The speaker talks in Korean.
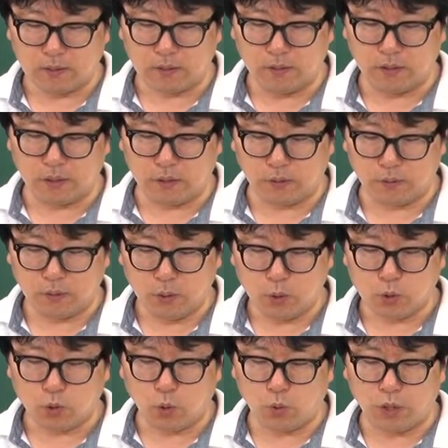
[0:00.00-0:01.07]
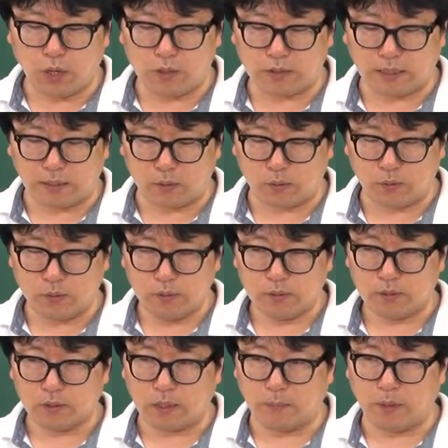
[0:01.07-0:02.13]
의리요. 소유의 의사로
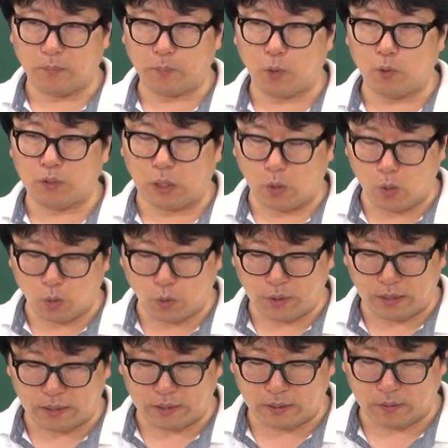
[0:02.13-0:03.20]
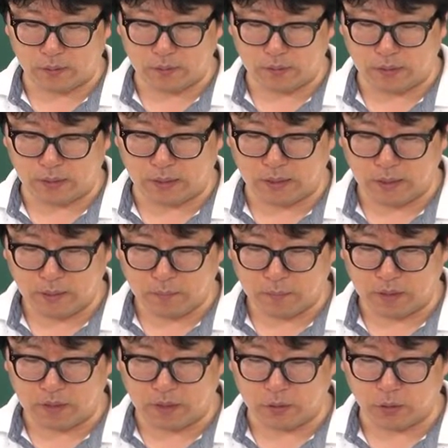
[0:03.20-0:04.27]
그 다음에 평온하고 공인하게요. 의리
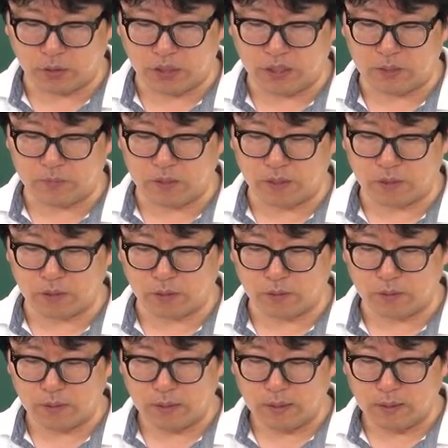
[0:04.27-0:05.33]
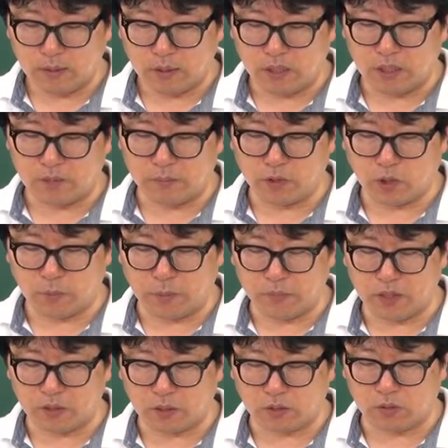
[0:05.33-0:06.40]
몇 년이죠? 20년이죠. 20을 점유하면
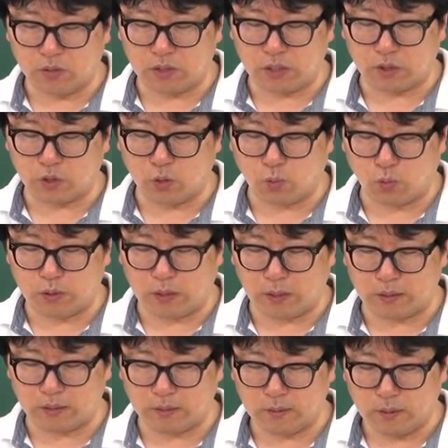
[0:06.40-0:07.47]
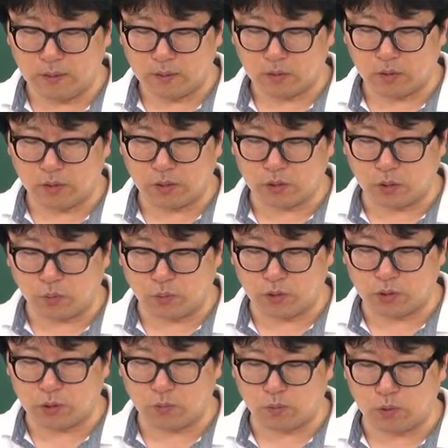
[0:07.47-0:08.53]
여기서 등기청권이라고 하는 등기청권,
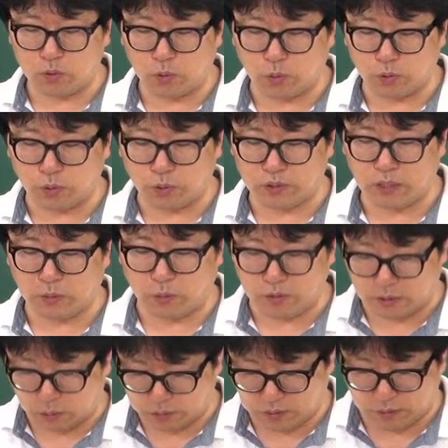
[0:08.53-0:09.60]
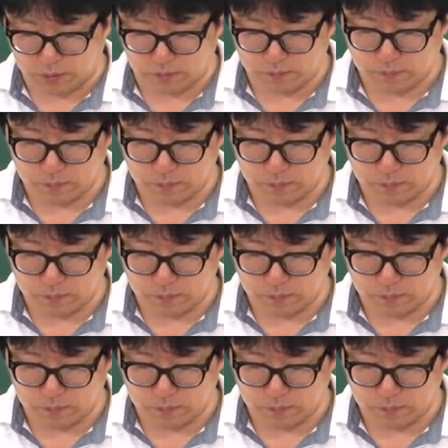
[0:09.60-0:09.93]
청권 줄곳이고 채권이라고 써요.